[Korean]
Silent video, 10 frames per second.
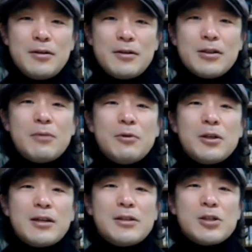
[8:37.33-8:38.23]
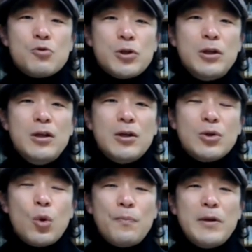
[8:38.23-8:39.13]
그러다 보니까 그 점수를
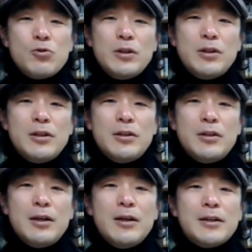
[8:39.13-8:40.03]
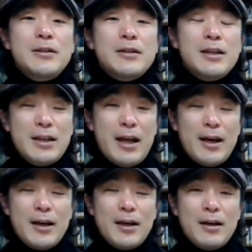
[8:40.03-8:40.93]
높일 수 있는 그
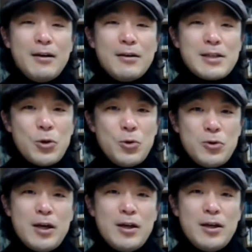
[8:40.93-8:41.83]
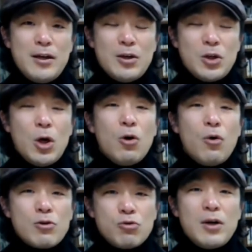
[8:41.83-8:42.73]
일에 사교육에
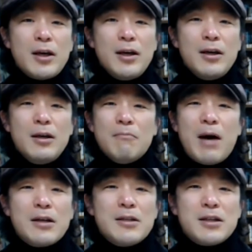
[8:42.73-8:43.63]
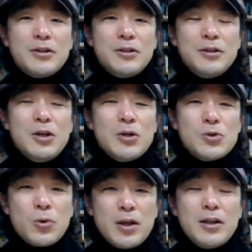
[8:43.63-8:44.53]
영어와 수학에 많은 시간을
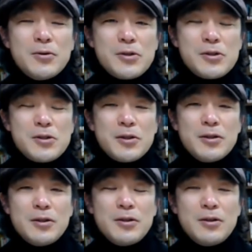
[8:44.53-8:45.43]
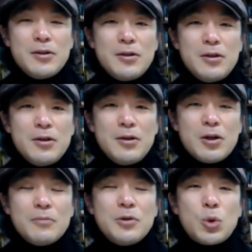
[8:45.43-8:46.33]
쏟게 되는 것이죠.
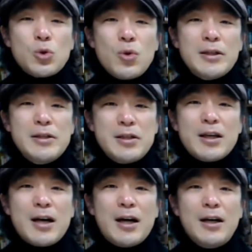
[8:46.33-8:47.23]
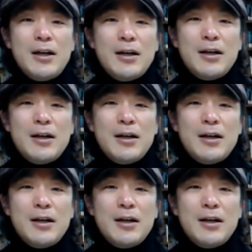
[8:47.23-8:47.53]
여러분들 독서와 글쓰기가